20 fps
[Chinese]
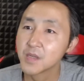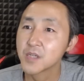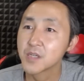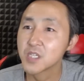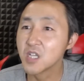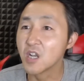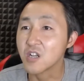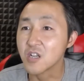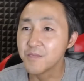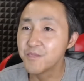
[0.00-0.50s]

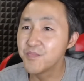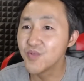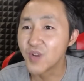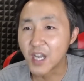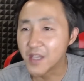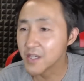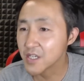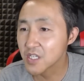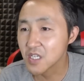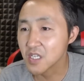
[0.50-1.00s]
让人不
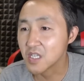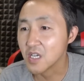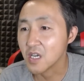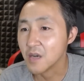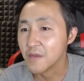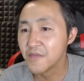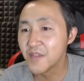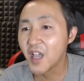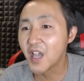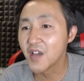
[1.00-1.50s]
安的事
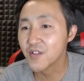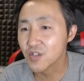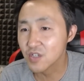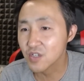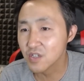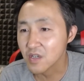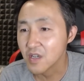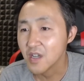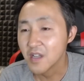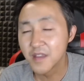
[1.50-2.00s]
情，那都
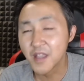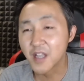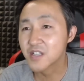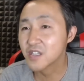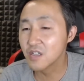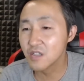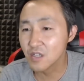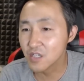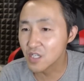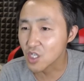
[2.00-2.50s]
是那
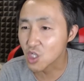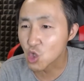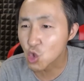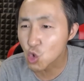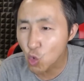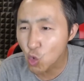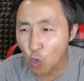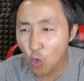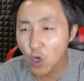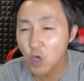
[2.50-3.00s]
真的是
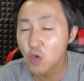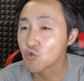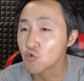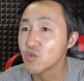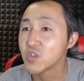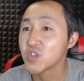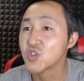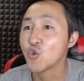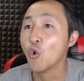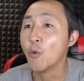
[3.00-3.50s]
多
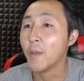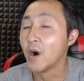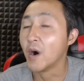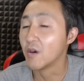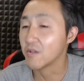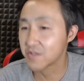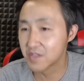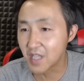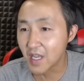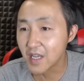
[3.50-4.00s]
如牛
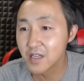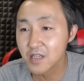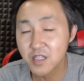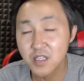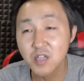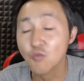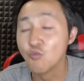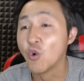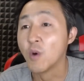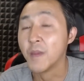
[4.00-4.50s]
毛。但
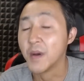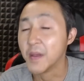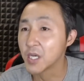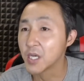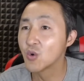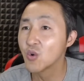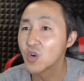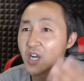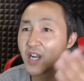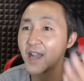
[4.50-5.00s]
是我们
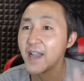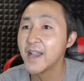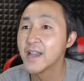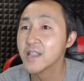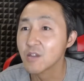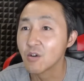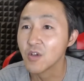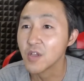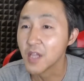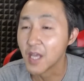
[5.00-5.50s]
能够看
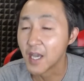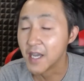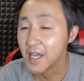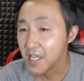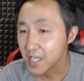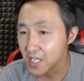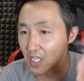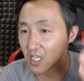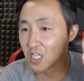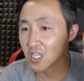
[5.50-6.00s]
到的呢，
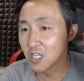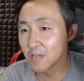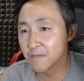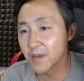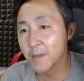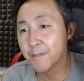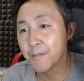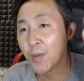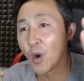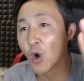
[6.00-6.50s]
已经
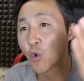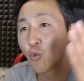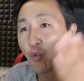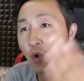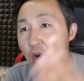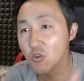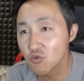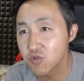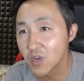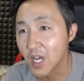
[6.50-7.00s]
被曝
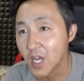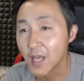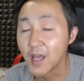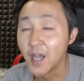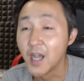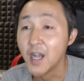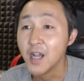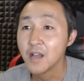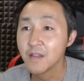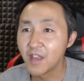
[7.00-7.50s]
光出来
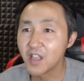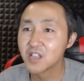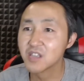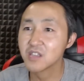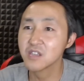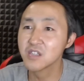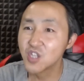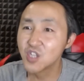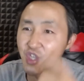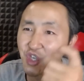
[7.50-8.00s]
的，那
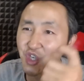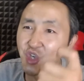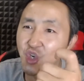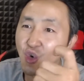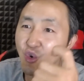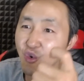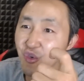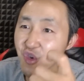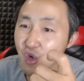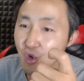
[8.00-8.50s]
只是
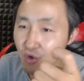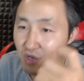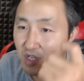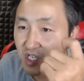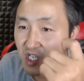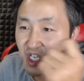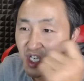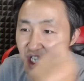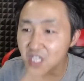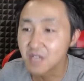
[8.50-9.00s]
九牛
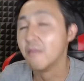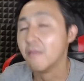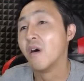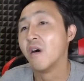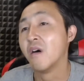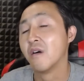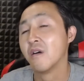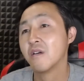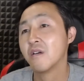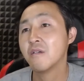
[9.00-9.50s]
之一
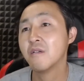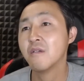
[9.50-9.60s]
毛。